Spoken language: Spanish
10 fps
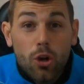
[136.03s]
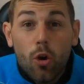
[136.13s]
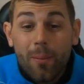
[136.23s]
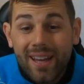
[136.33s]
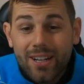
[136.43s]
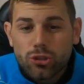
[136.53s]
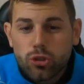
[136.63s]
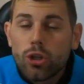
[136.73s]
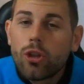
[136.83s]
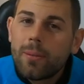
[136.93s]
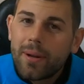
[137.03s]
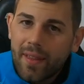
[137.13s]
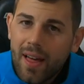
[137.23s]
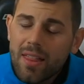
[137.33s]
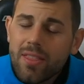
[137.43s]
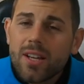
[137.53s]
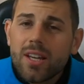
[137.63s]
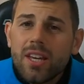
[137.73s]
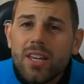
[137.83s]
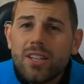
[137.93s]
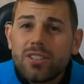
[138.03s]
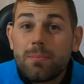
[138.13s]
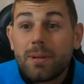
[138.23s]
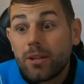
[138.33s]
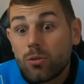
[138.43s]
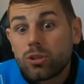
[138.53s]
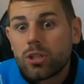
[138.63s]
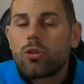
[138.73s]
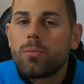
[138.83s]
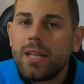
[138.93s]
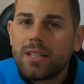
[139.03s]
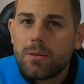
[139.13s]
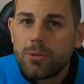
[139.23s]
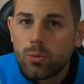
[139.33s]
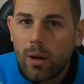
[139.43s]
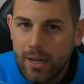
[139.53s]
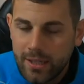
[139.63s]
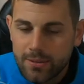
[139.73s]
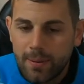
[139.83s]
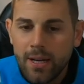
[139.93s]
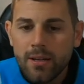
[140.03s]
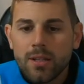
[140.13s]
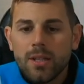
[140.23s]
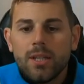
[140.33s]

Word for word: comer sólido de verdad y sin meter nuestras comidas habituales, ¿vale?